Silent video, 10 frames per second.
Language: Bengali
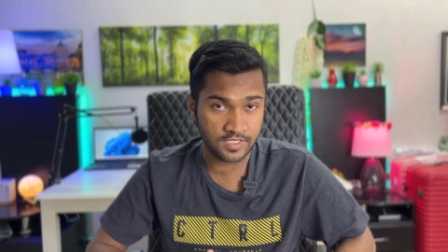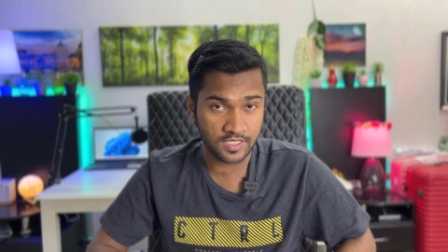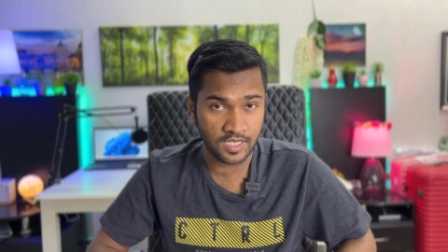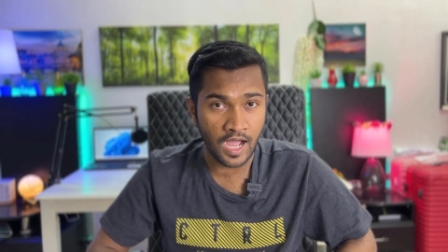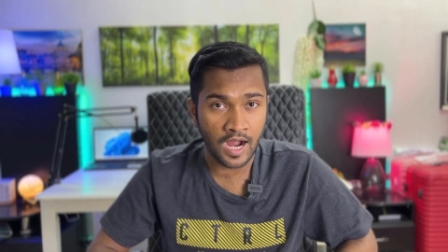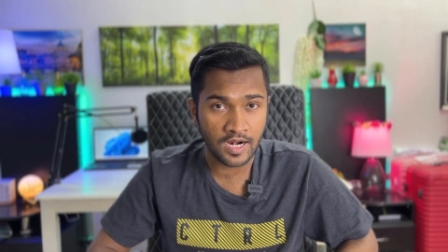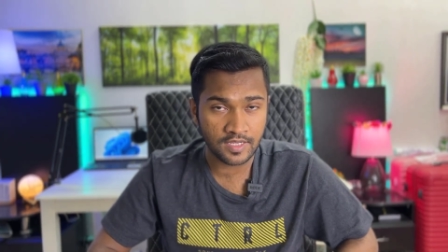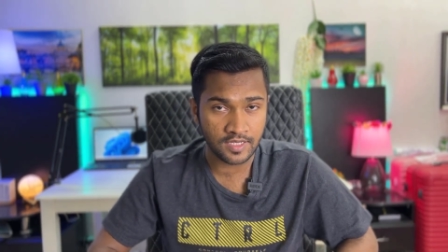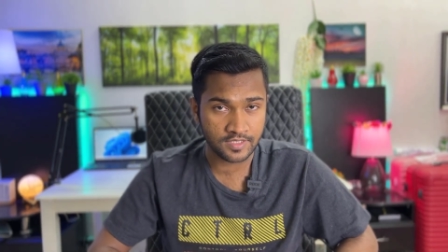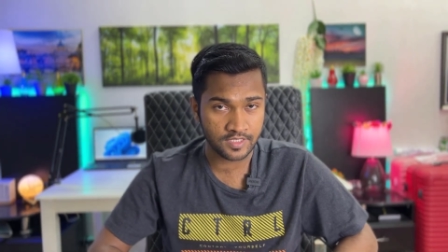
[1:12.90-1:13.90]
যে আর্ট
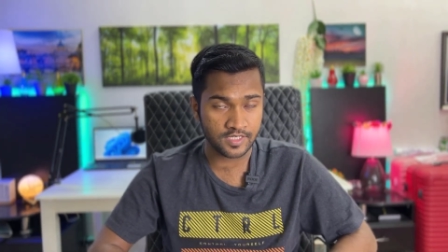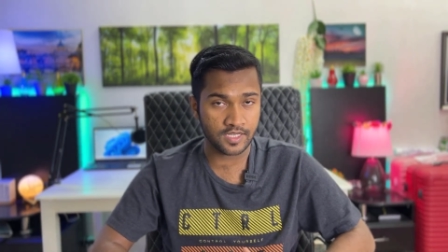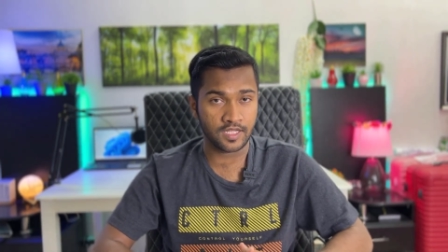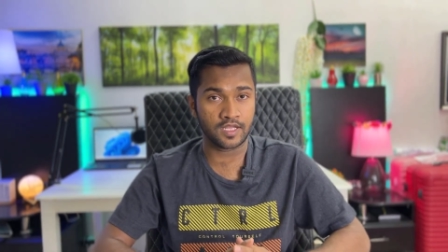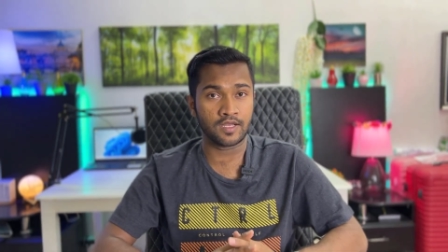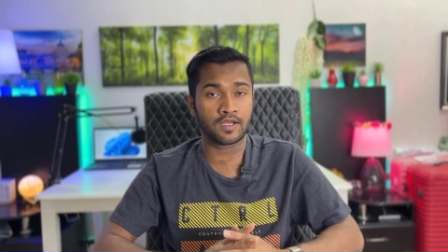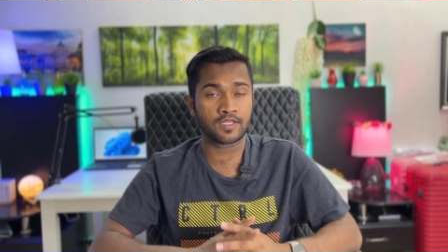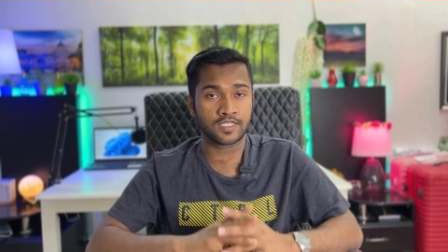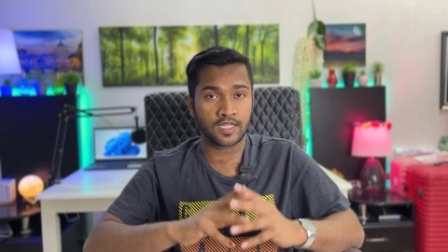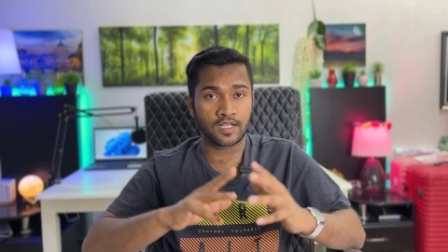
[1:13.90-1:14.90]
আছে যেটা কিনা
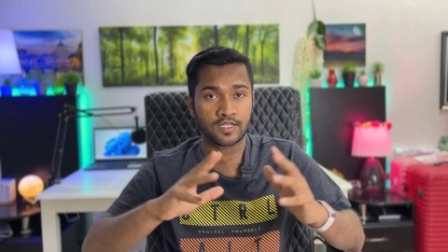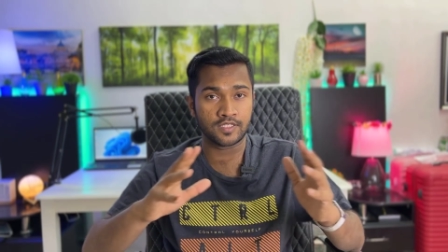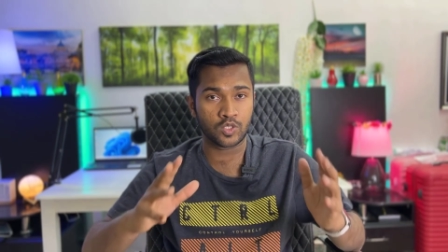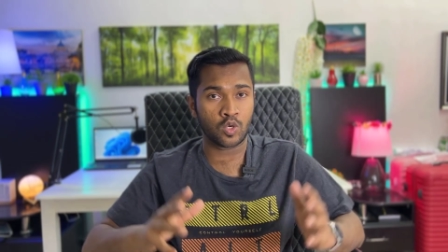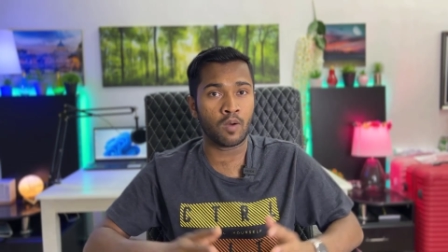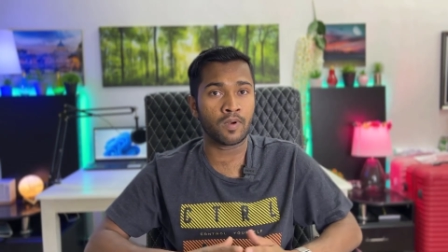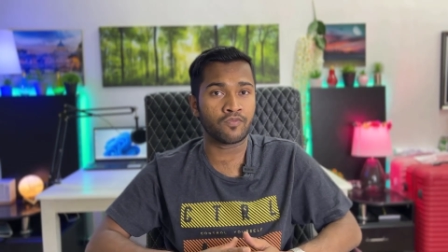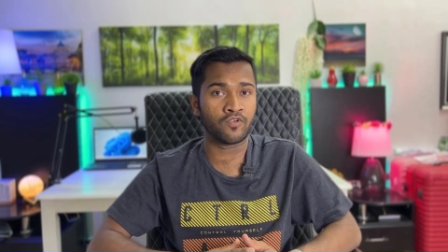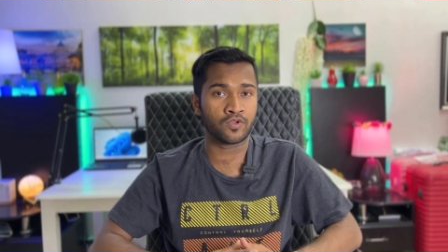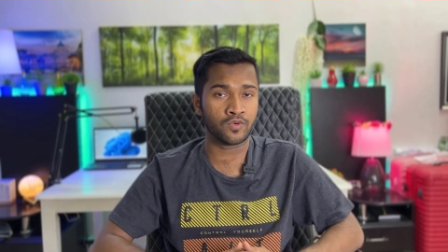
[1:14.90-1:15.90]
চ্যানেলের যে কভার
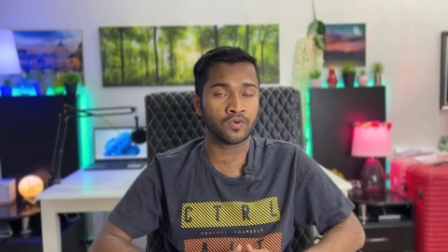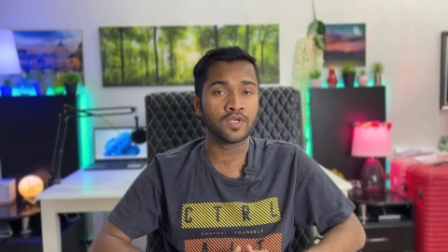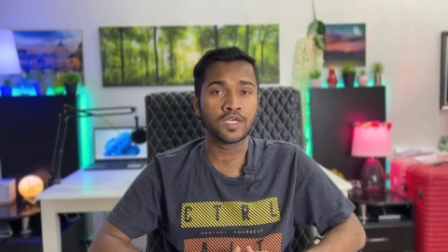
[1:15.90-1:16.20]
ফটো